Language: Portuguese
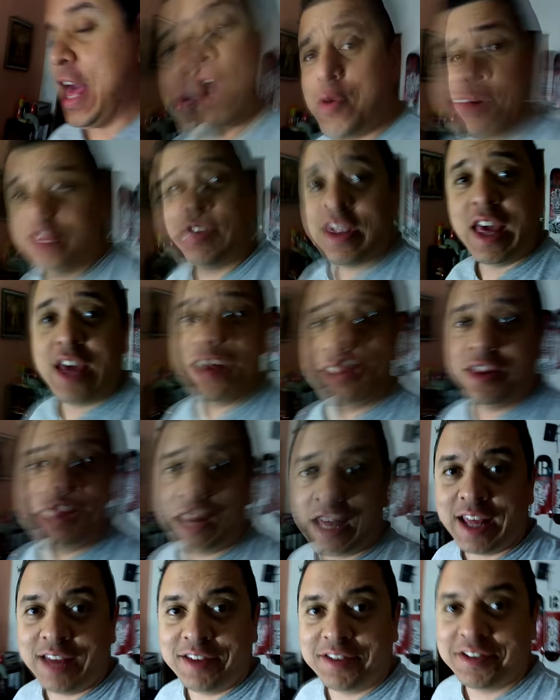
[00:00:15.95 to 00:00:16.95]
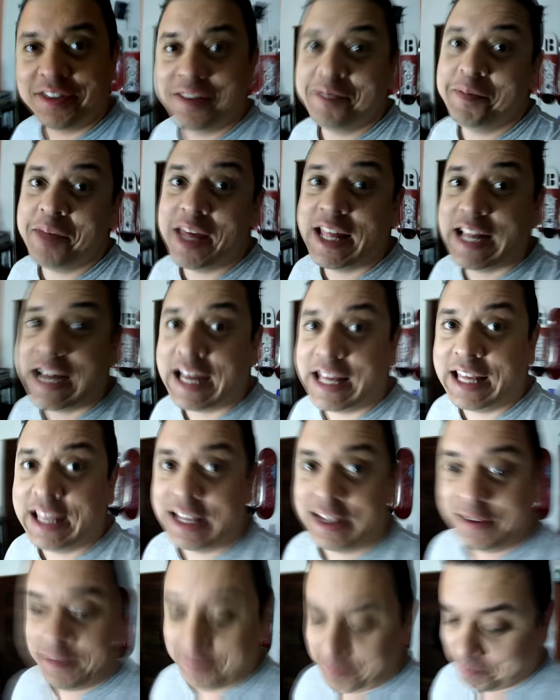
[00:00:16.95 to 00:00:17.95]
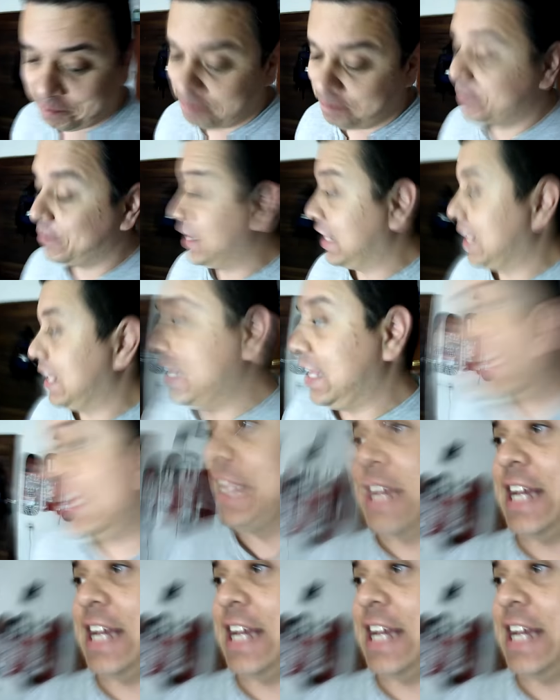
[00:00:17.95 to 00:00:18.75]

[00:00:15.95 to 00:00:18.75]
o Skate 3, e daí? E